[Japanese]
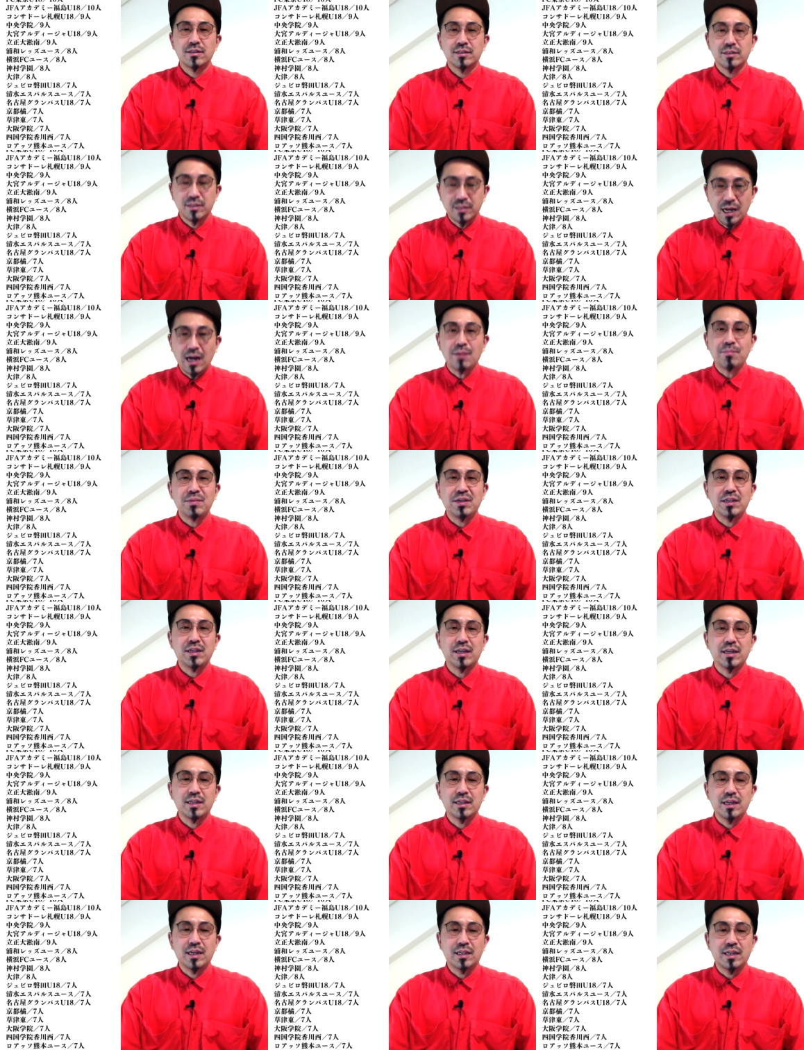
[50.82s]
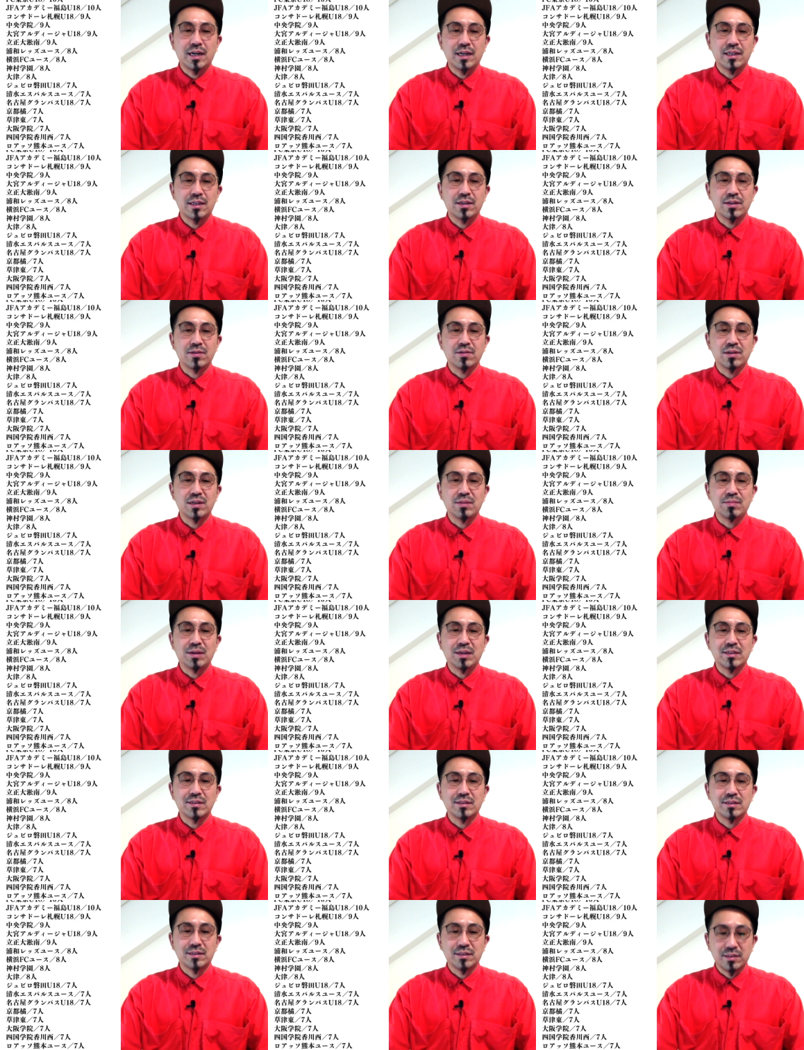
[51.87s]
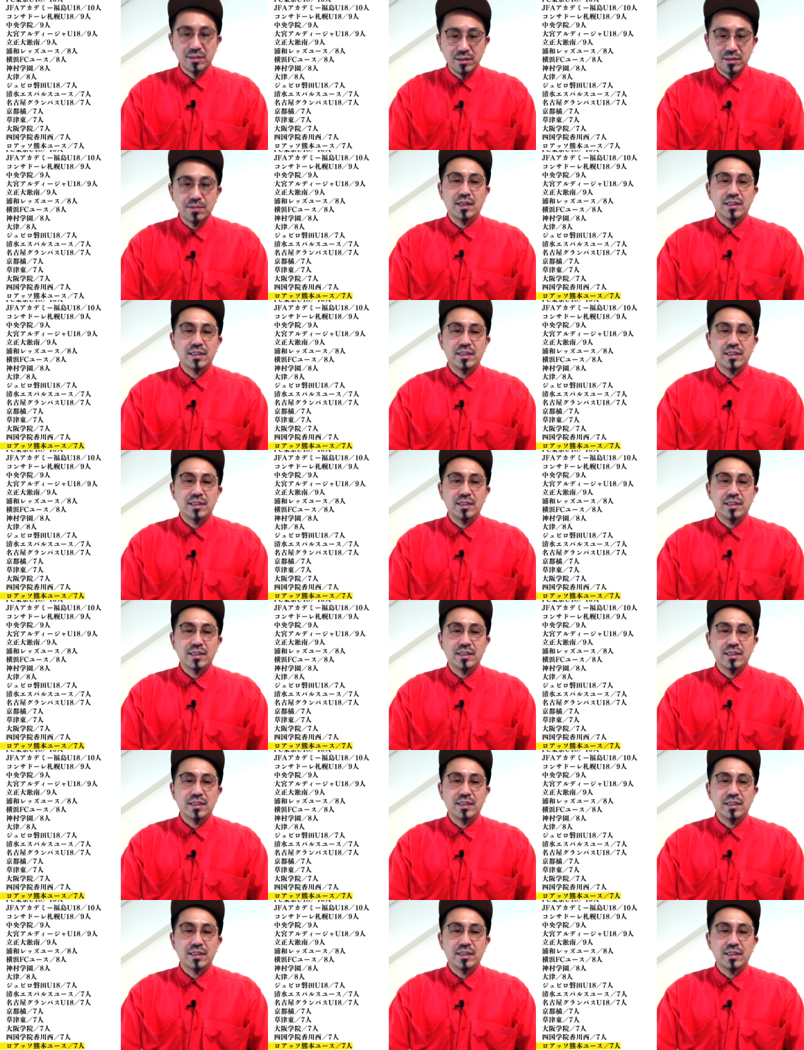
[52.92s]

さあ、見ていただいております。